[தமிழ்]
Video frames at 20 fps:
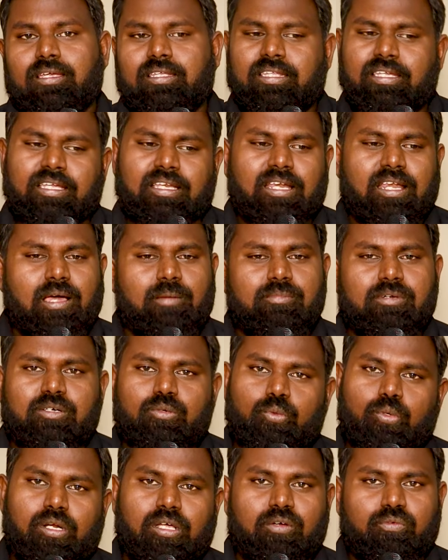இது
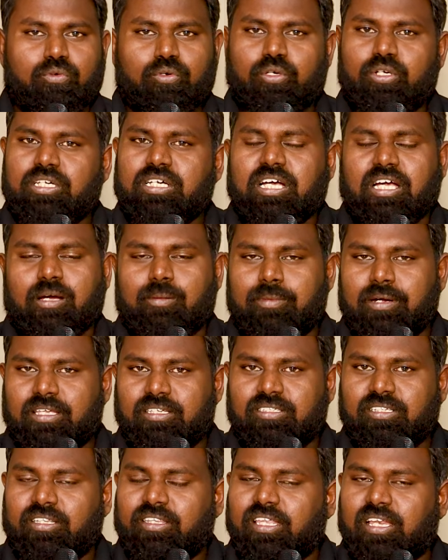இல்லாமல் உங்களுக்கு ஃபுட்டு
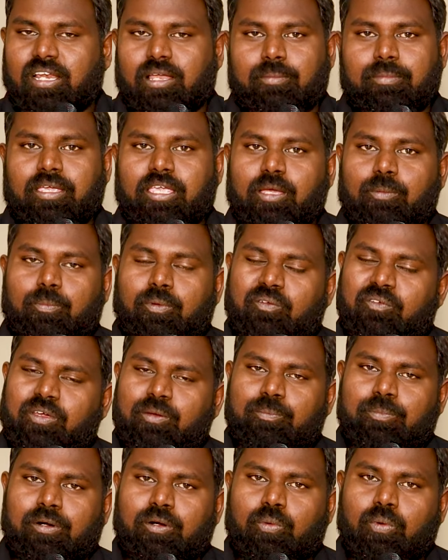அக்காமடேஷன் இது எல்லாமே இங்கே
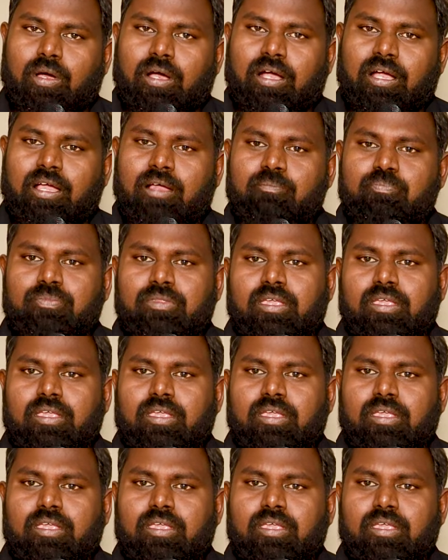ப்ரொவைட் பண்ணுவாங்க